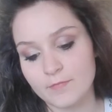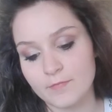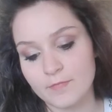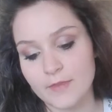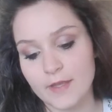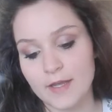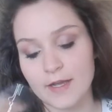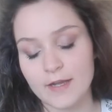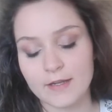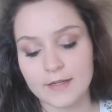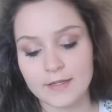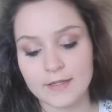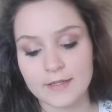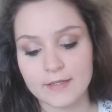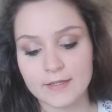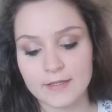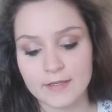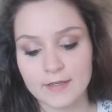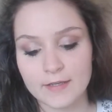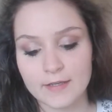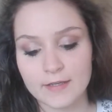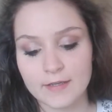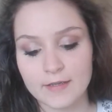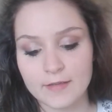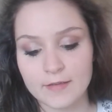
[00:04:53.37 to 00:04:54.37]

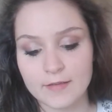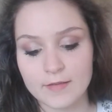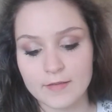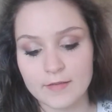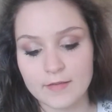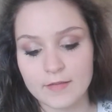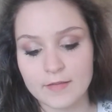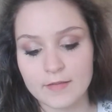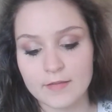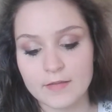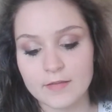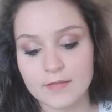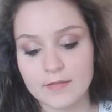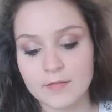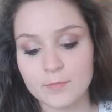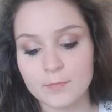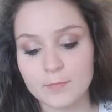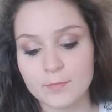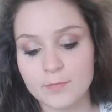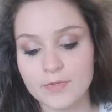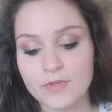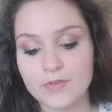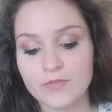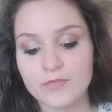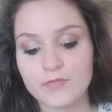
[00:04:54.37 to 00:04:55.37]
anche
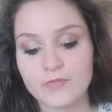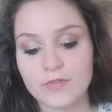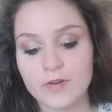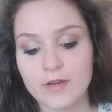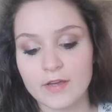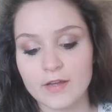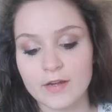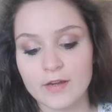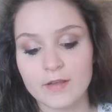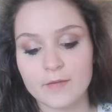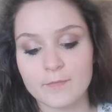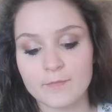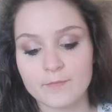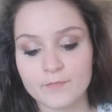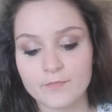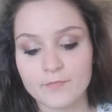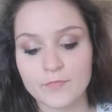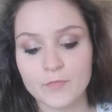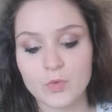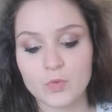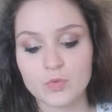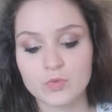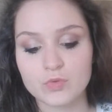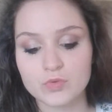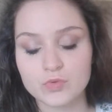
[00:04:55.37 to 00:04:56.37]
per fare
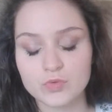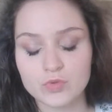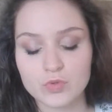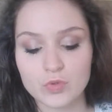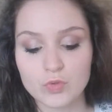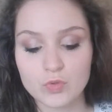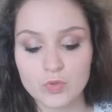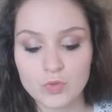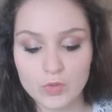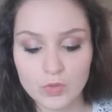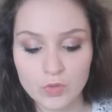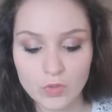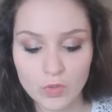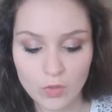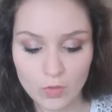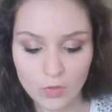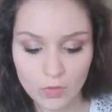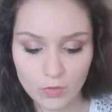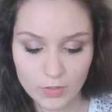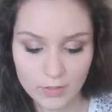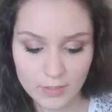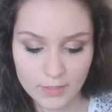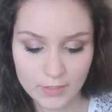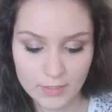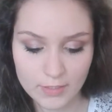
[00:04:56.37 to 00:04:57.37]
un trucco
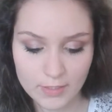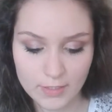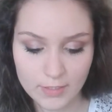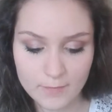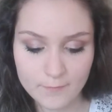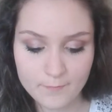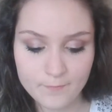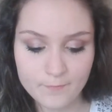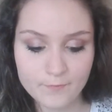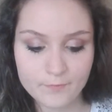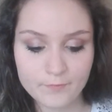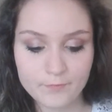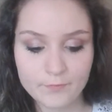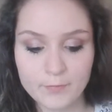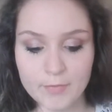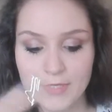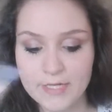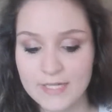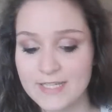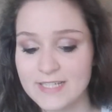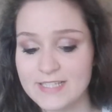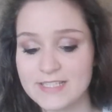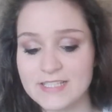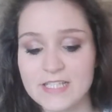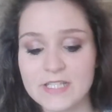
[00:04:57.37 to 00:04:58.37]
occhi
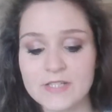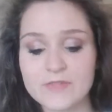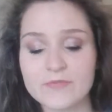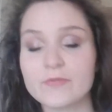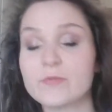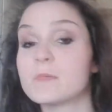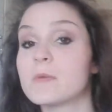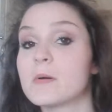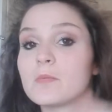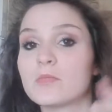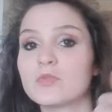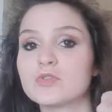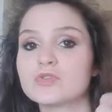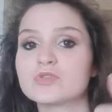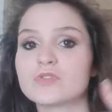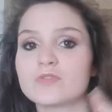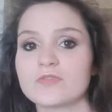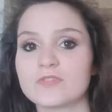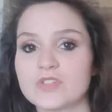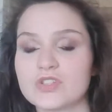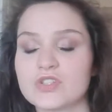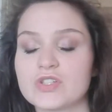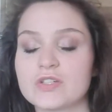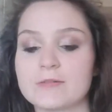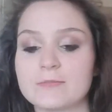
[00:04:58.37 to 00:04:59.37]
perché si sfuma molto
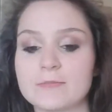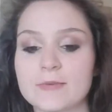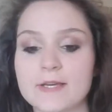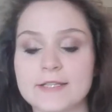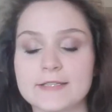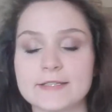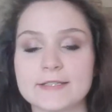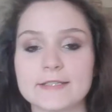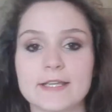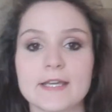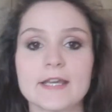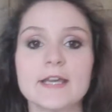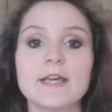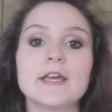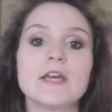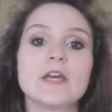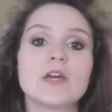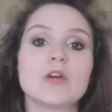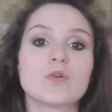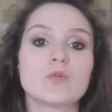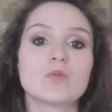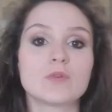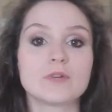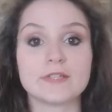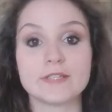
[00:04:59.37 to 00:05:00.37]
facilmente
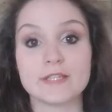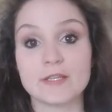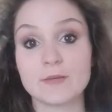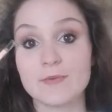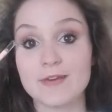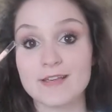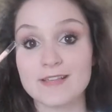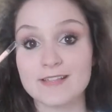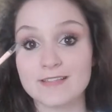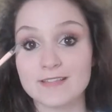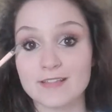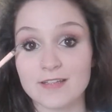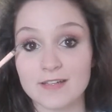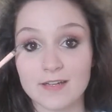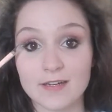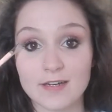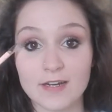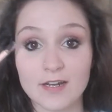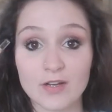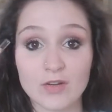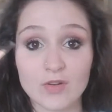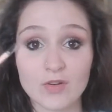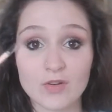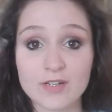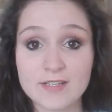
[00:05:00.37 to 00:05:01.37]
quindi messa
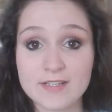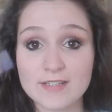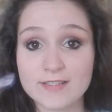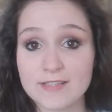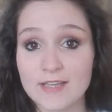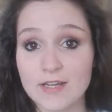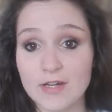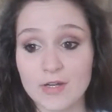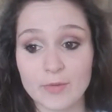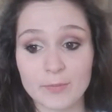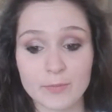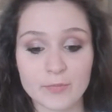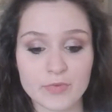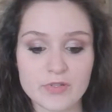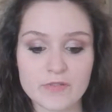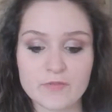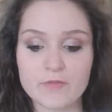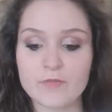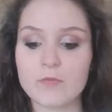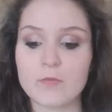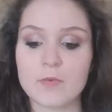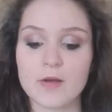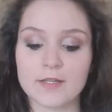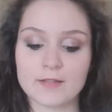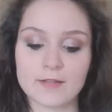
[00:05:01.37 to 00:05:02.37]
nell'angolo esterno e poi
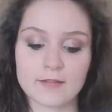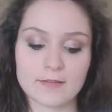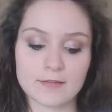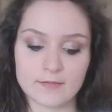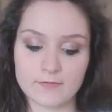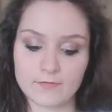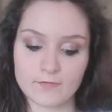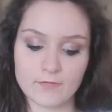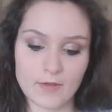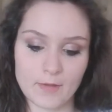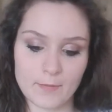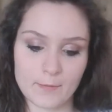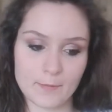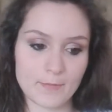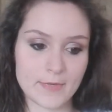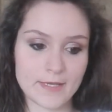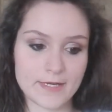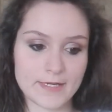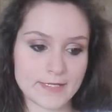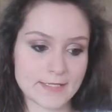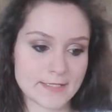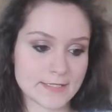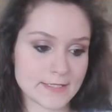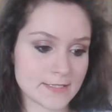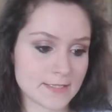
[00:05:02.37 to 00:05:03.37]
sfumata va
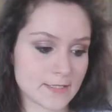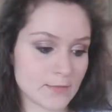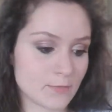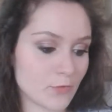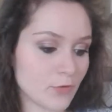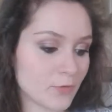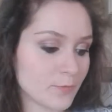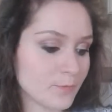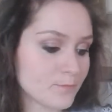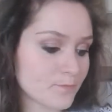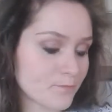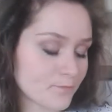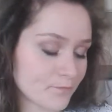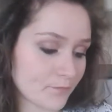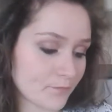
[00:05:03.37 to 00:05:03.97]
benissimo